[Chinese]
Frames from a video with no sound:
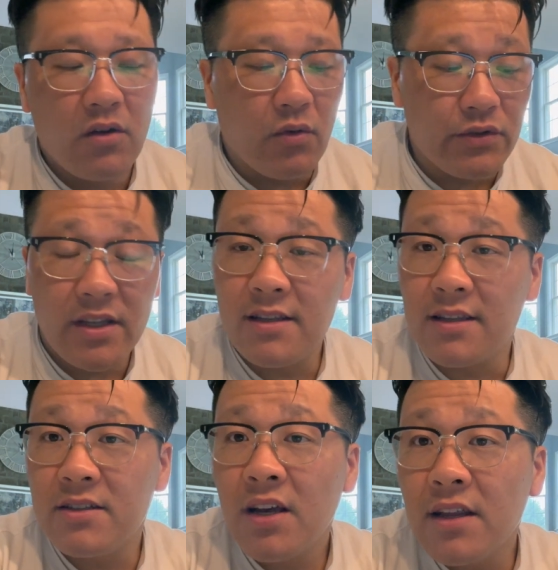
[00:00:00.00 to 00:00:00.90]
我觉得
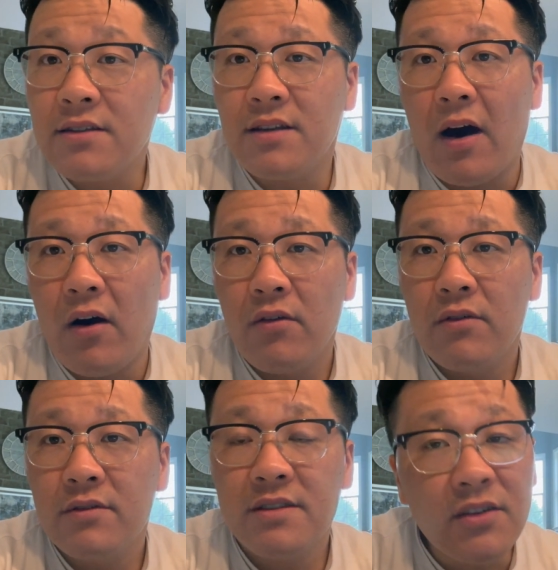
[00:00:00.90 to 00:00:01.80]
你趁早
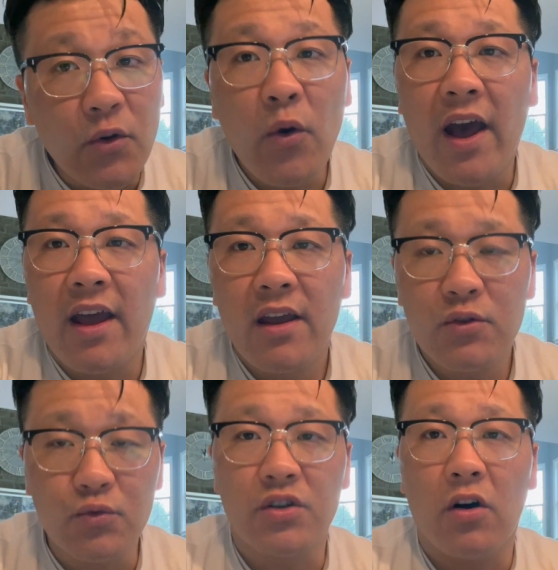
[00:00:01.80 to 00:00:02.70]
尽快
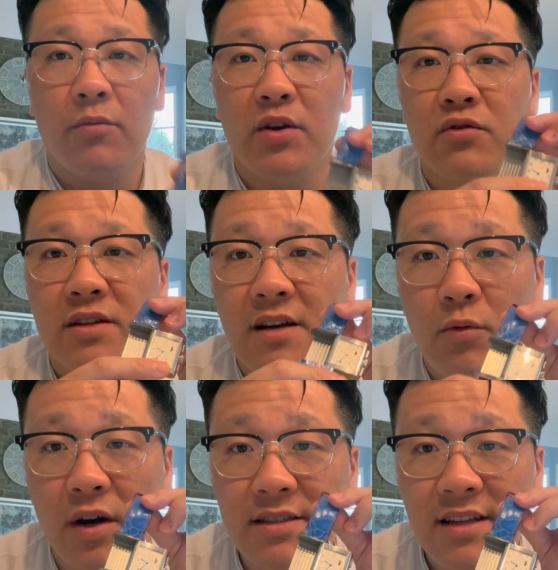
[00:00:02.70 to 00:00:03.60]
入手。比如说像
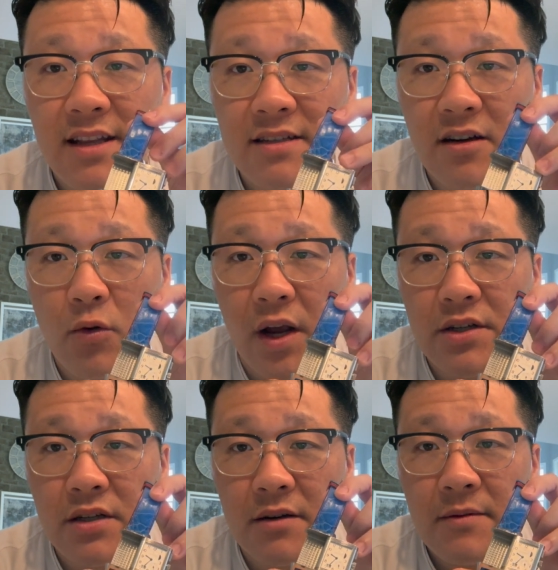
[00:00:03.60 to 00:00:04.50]
我今天的这个款
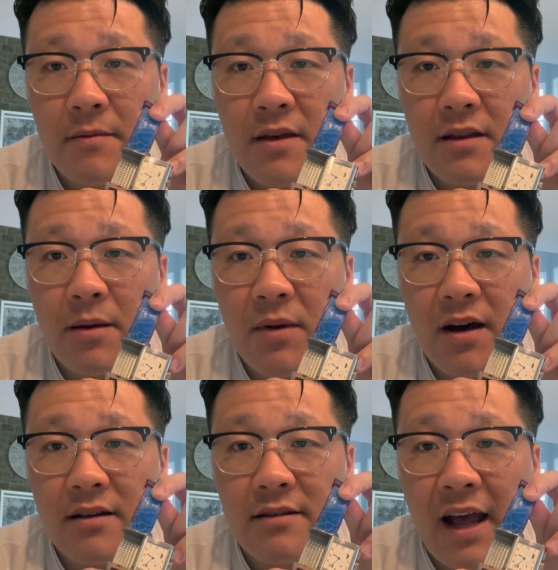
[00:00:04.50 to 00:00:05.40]
式，那
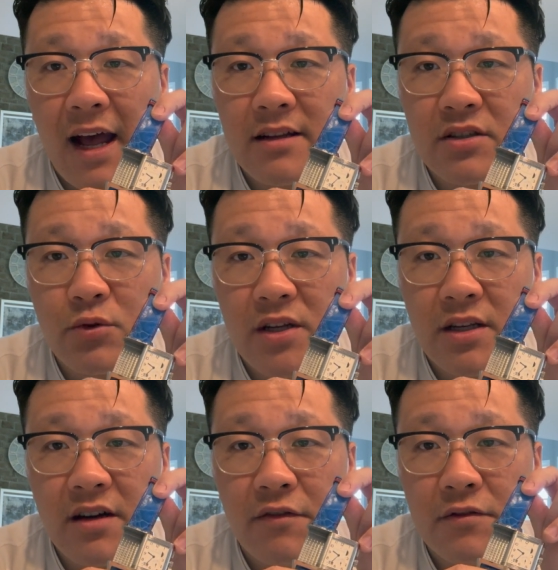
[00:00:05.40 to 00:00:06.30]
么它呢算是
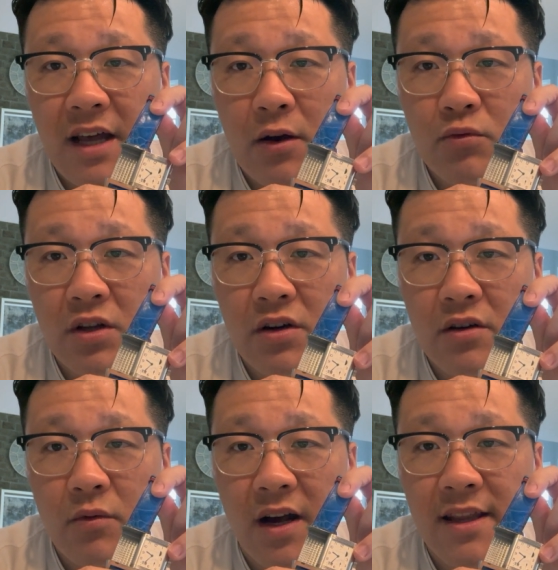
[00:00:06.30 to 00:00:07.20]
一个复杂功能。
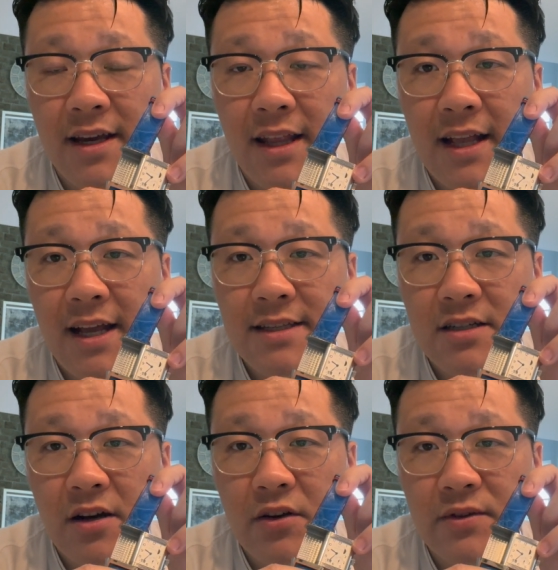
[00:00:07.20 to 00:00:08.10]
我刚才给大家介
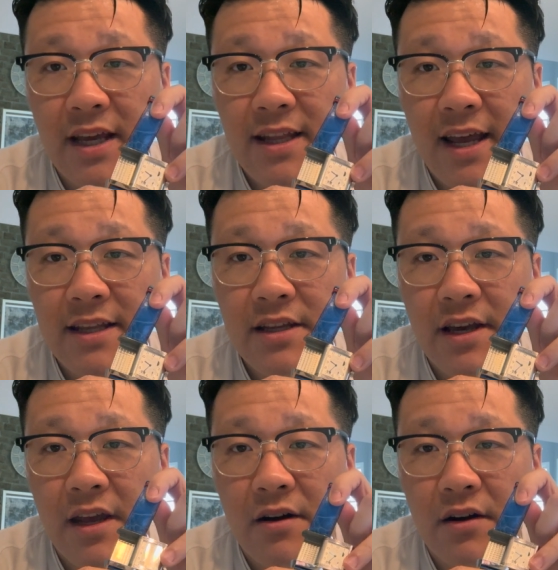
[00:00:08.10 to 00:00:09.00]
绍有 Day Night
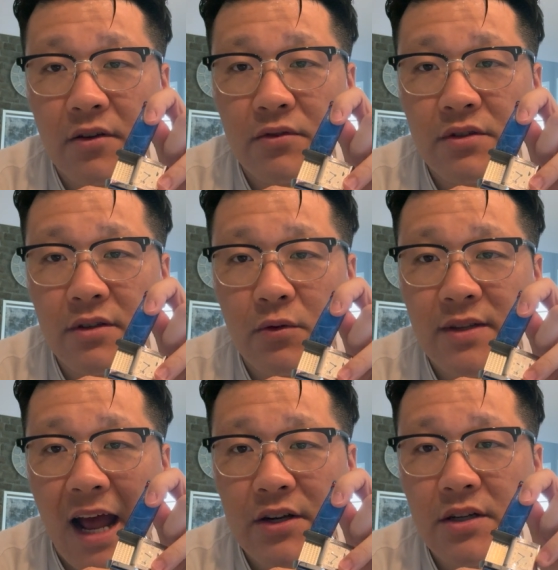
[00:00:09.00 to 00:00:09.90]
Indicator，有有
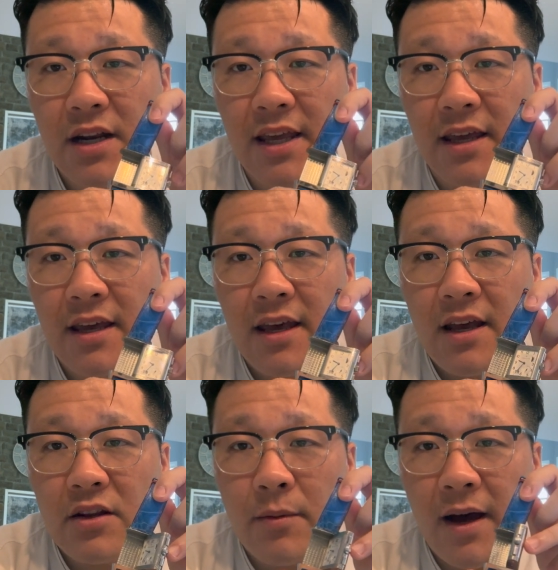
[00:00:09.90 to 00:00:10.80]
大日历，
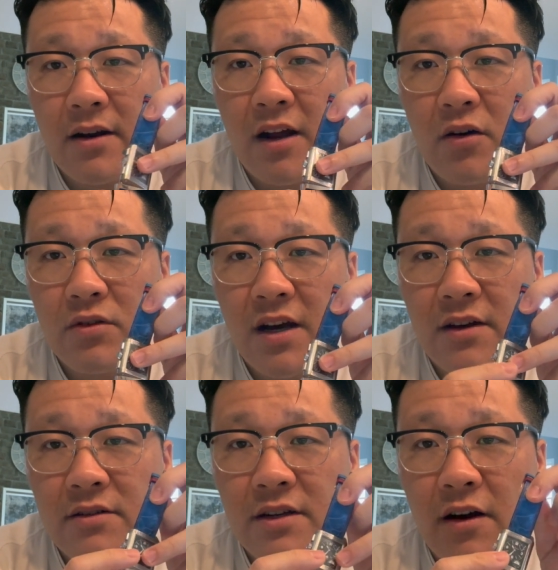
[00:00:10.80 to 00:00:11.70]
对吧？然后呢，
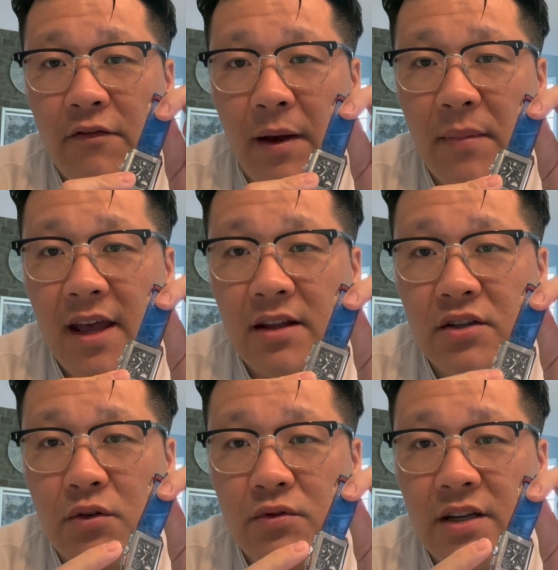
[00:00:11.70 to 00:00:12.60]
这个反面呢
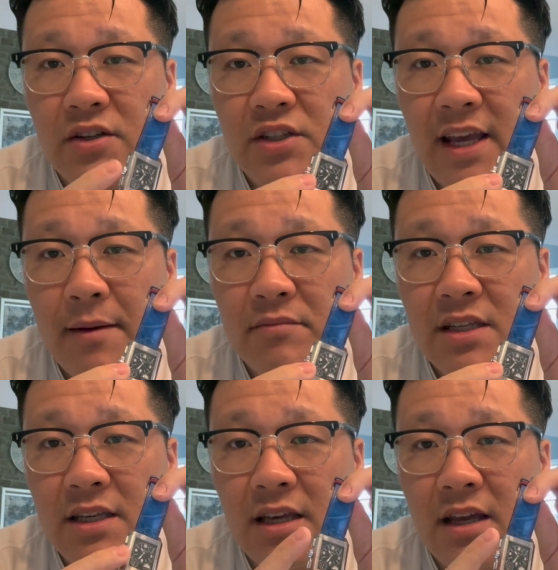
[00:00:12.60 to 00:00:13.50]
有这个 GMT